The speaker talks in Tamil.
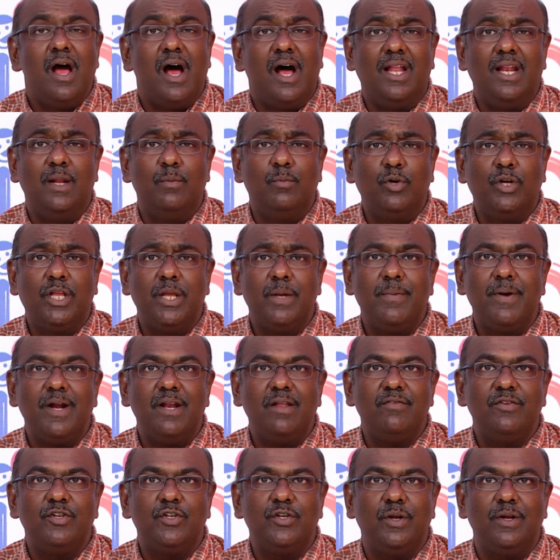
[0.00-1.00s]
அதில்
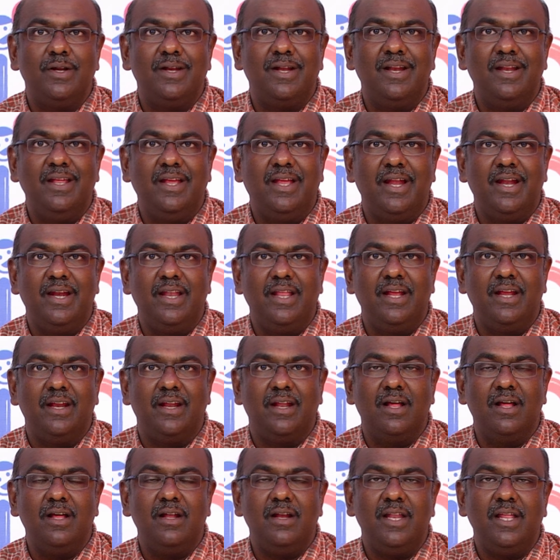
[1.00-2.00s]
முக்கியமான விஷயம் என்னென்னு
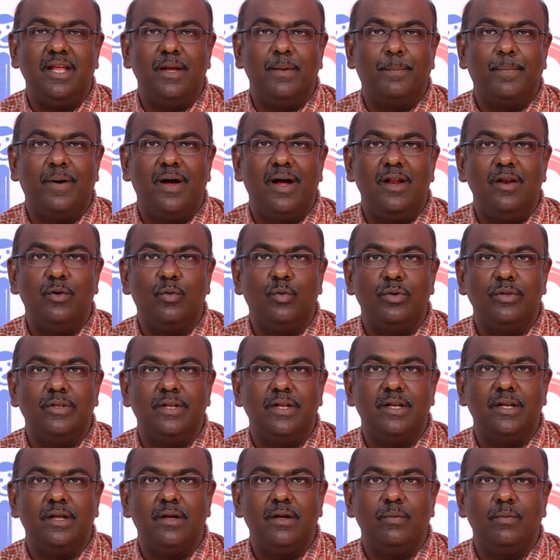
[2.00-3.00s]
கேட்டிங்கன்னா நீங்கள் பால்
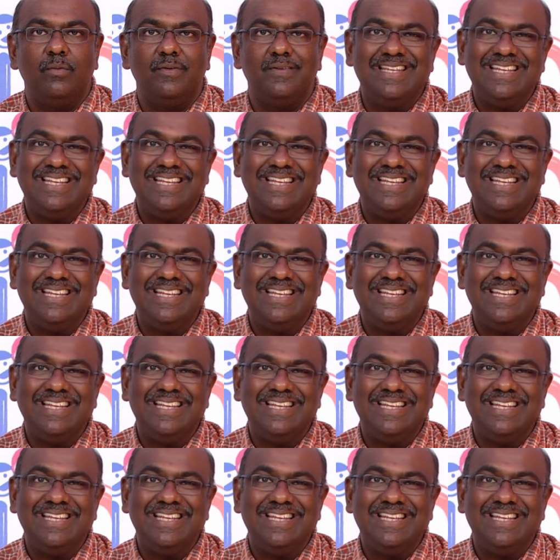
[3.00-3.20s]
கொடுத்தீங்கன்னா